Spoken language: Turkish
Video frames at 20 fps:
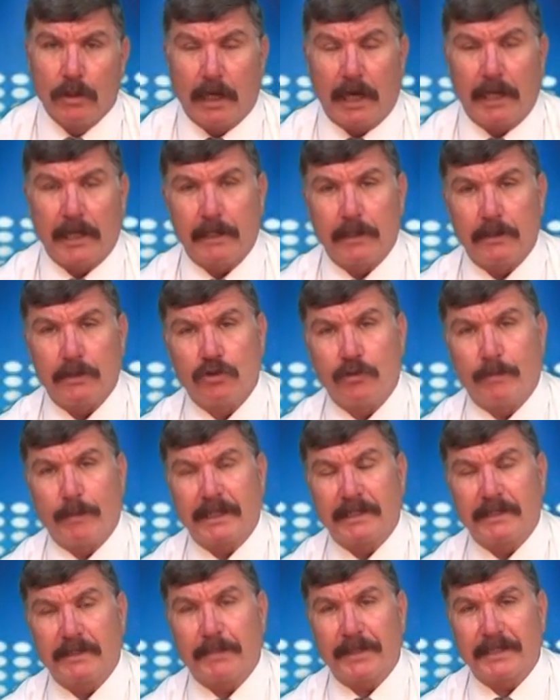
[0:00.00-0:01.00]
Hani
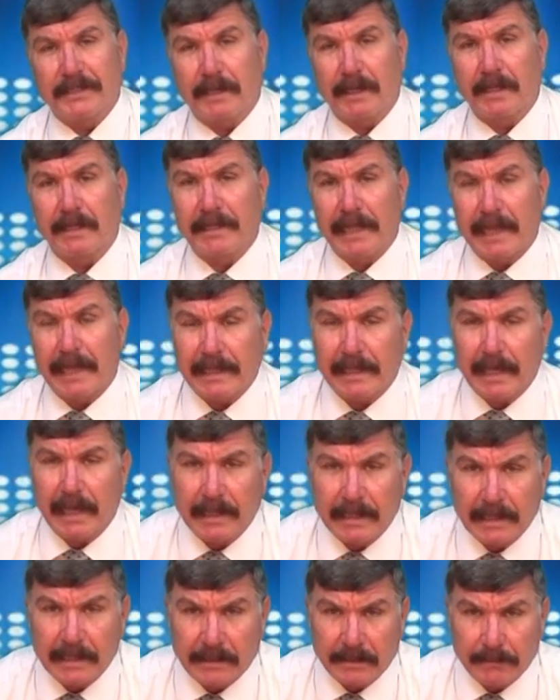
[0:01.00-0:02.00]
cumartesi pazara denk
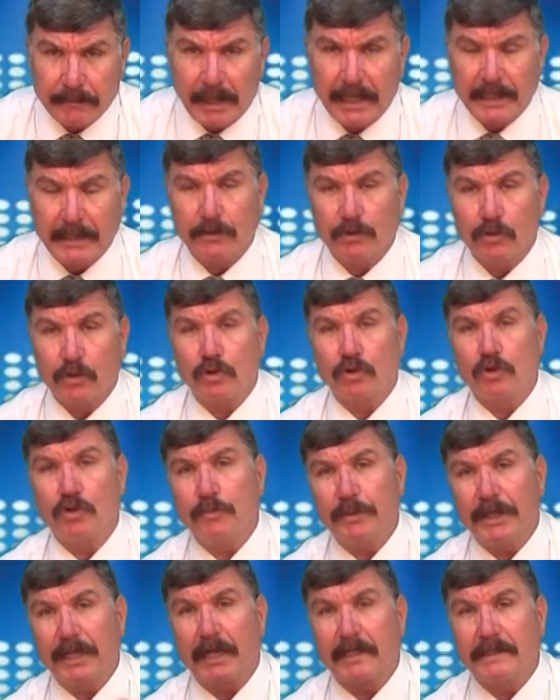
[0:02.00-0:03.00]
geldiği için Mayıs son
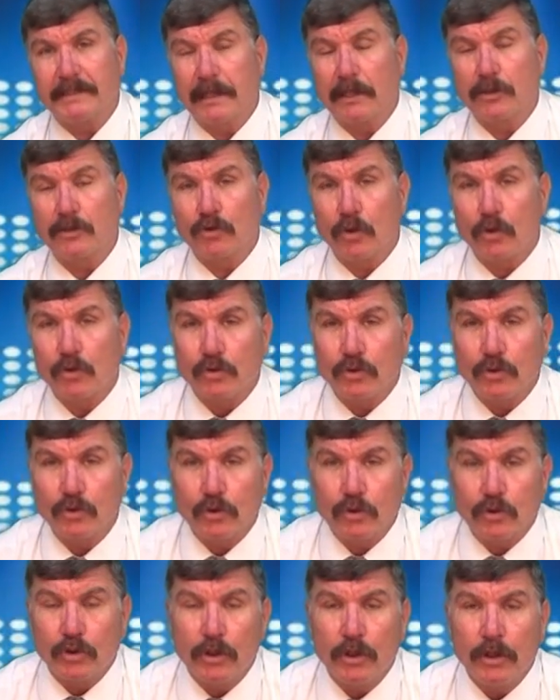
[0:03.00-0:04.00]
günü. 1 Haziran son
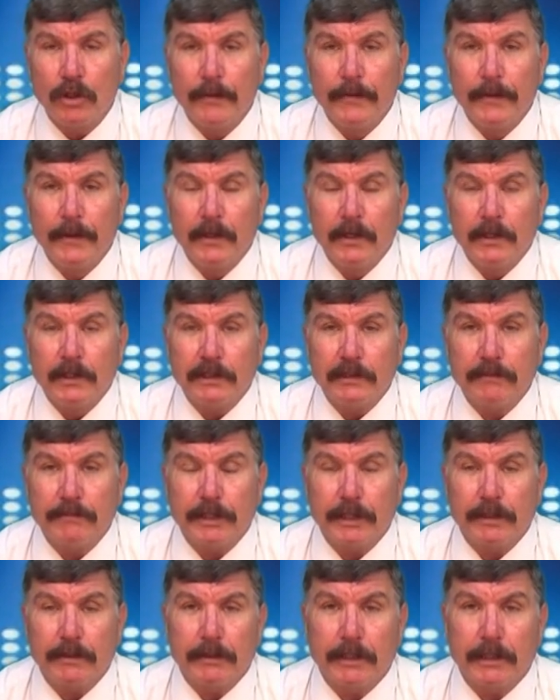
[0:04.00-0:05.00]
günüydü.
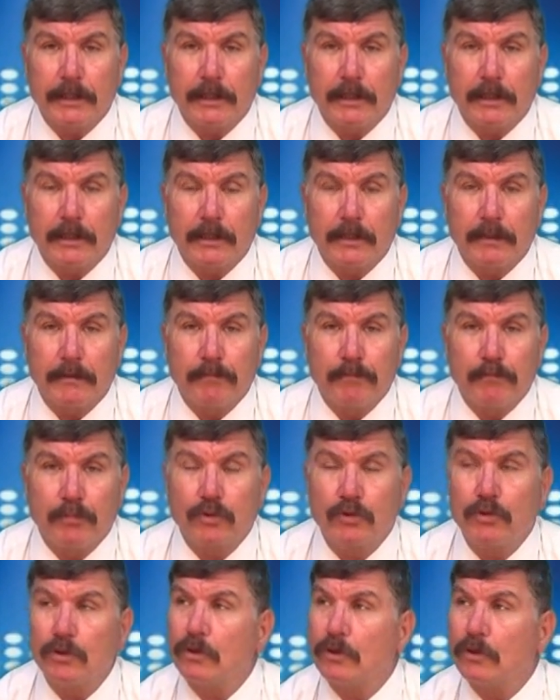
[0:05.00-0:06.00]
Şimdi
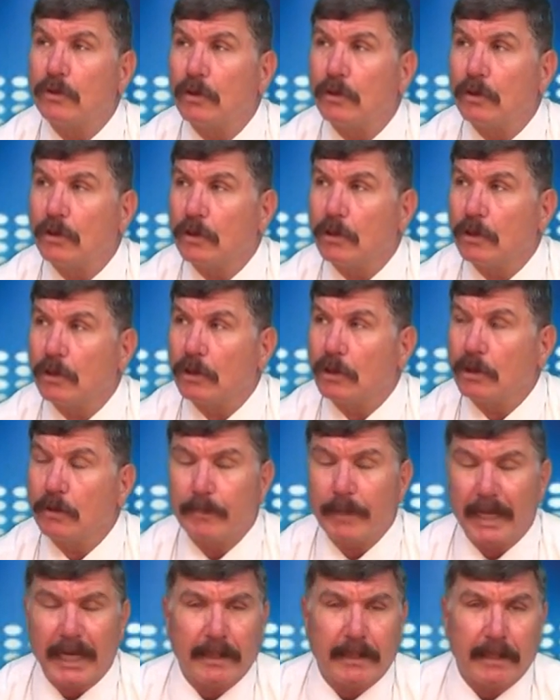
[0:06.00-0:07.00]
bütün
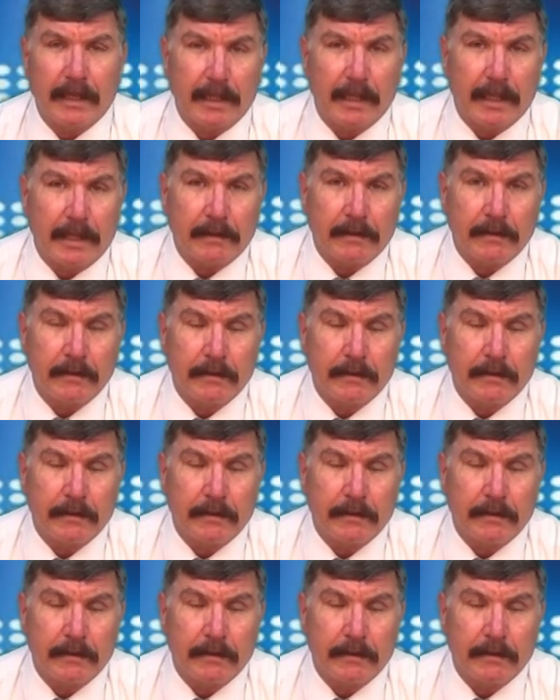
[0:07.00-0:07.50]
belediyeler